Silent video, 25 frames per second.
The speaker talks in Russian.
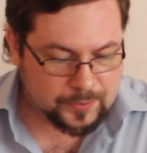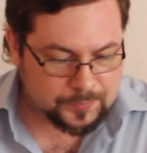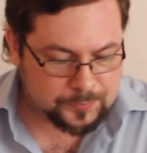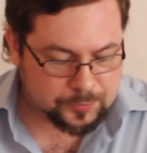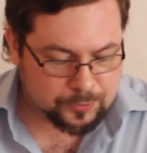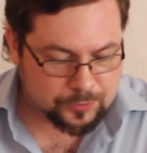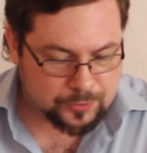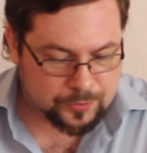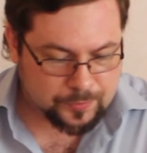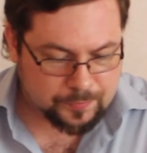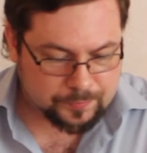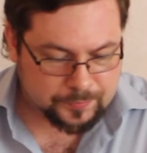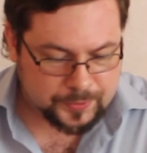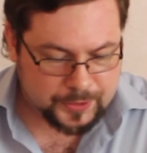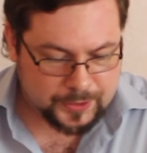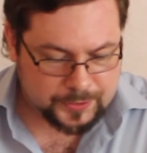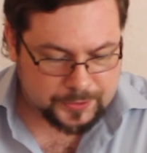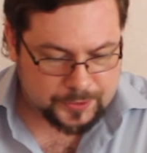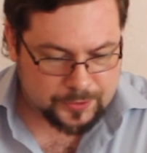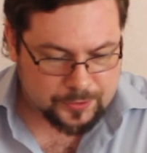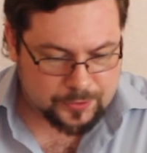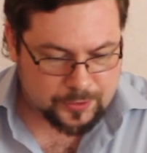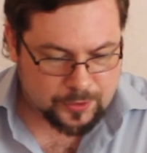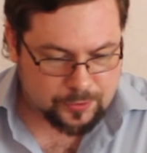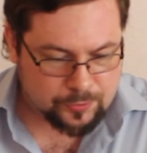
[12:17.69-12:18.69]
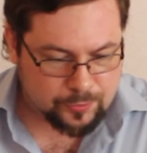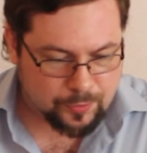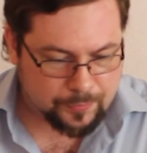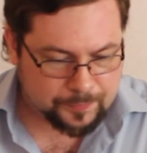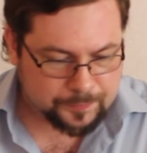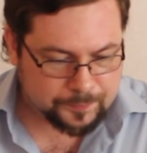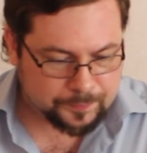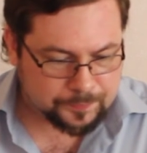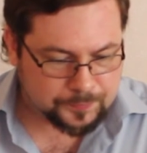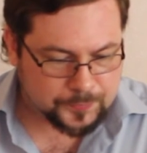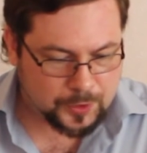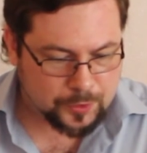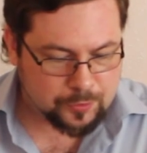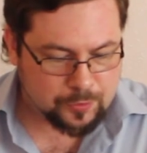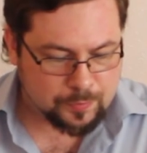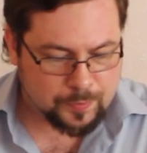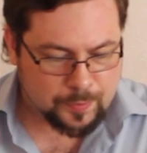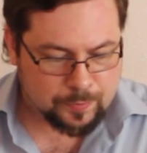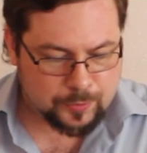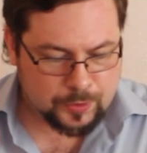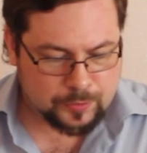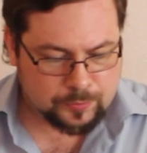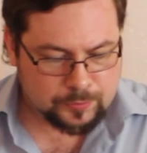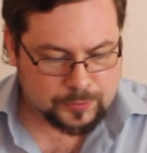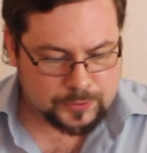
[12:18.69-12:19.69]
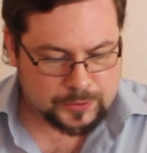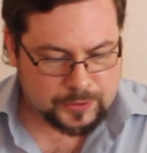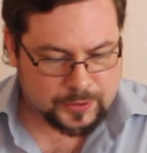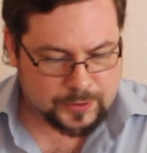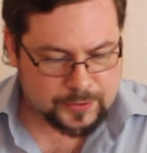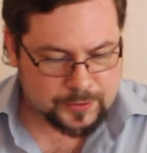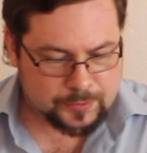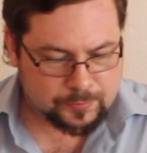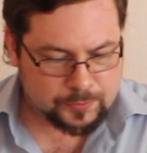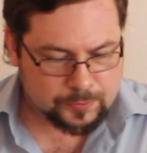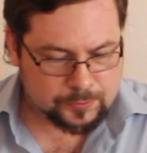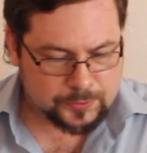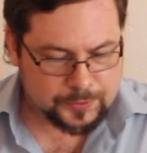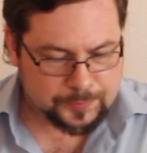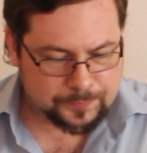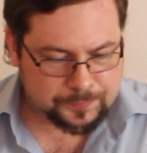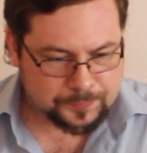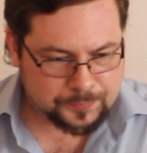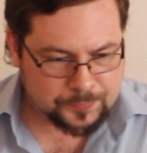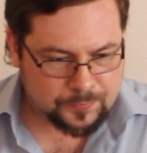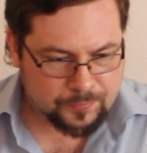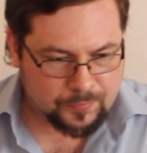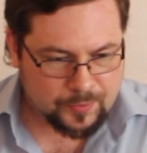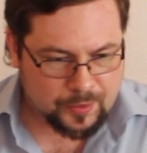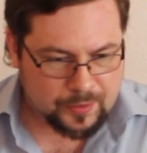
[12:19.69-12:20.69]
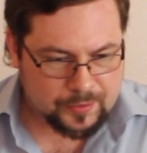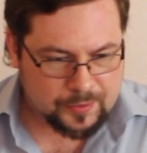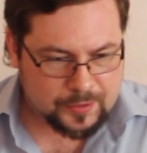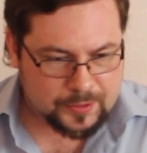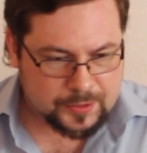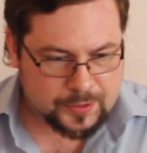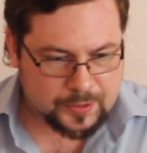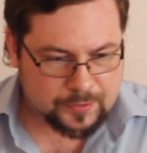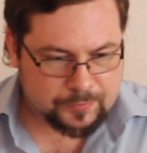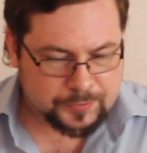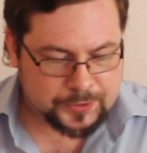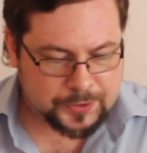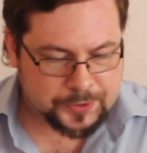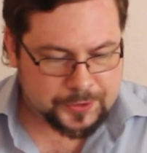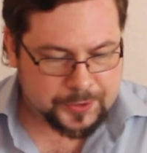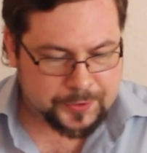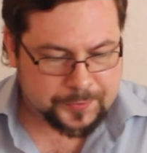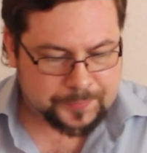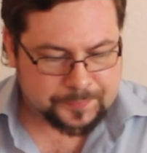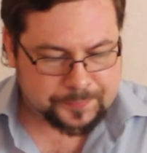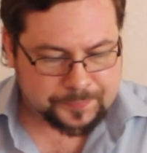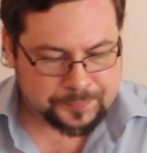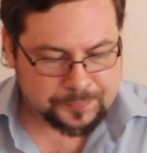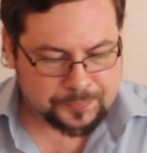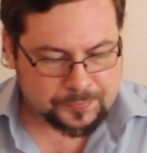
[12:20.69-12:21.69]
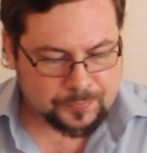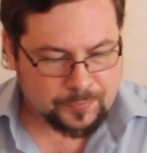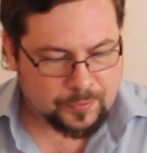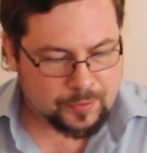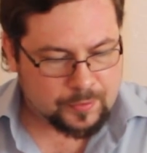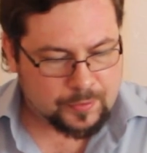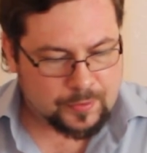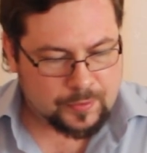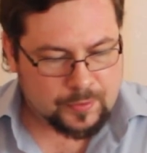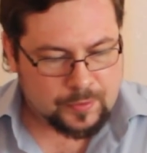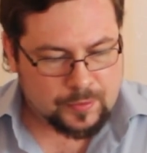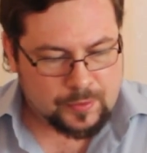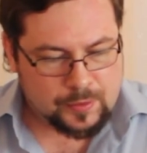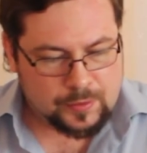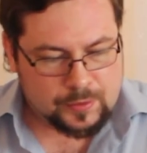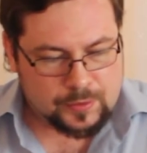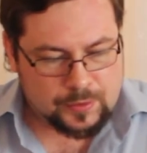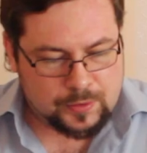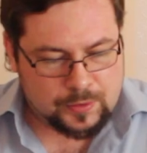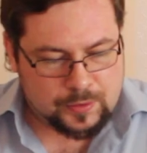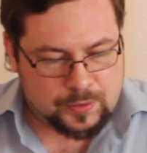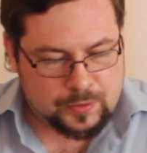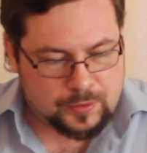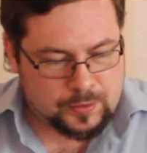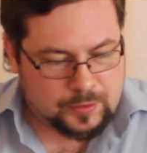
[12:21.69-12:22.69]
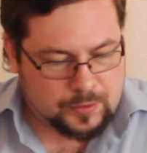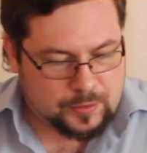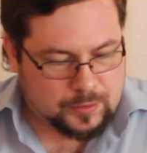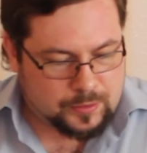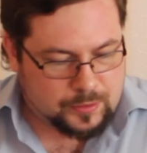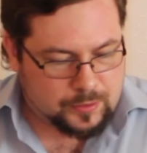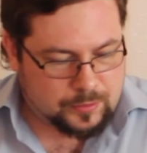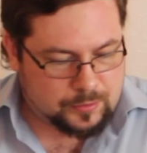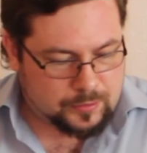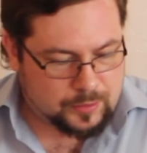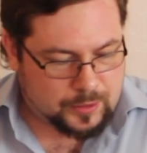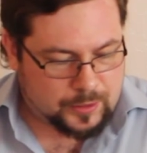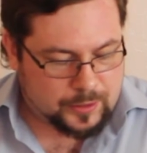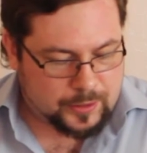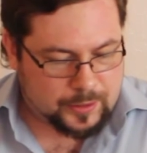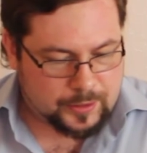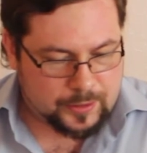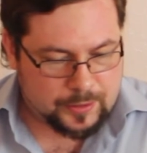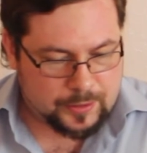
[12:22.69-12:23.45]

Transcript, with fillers: тоже периодически ее даю попробовать разным людям для сравнения. Ой.